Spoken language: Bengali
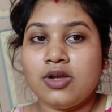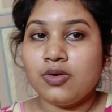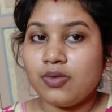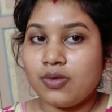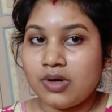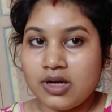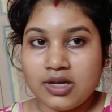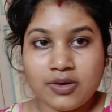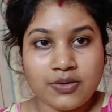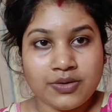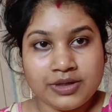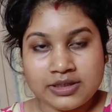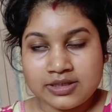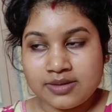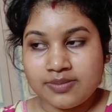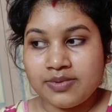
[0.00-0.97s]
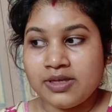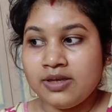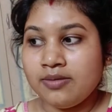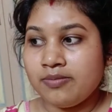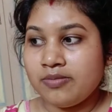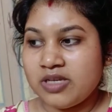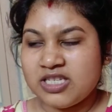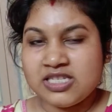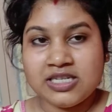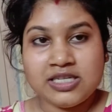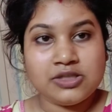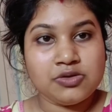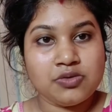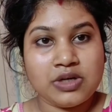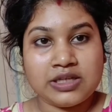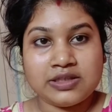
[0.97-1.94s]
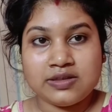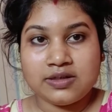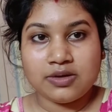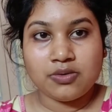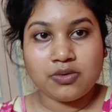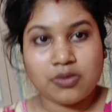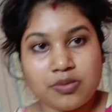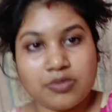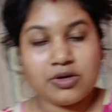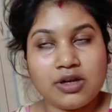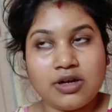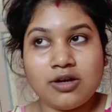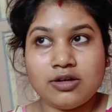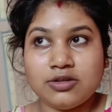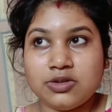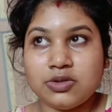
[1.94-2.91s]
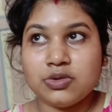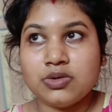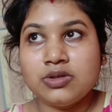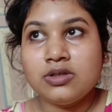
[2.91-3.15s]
করলে হয়ে যাবে বেশি কিছু রাত্রে করব না হয়তো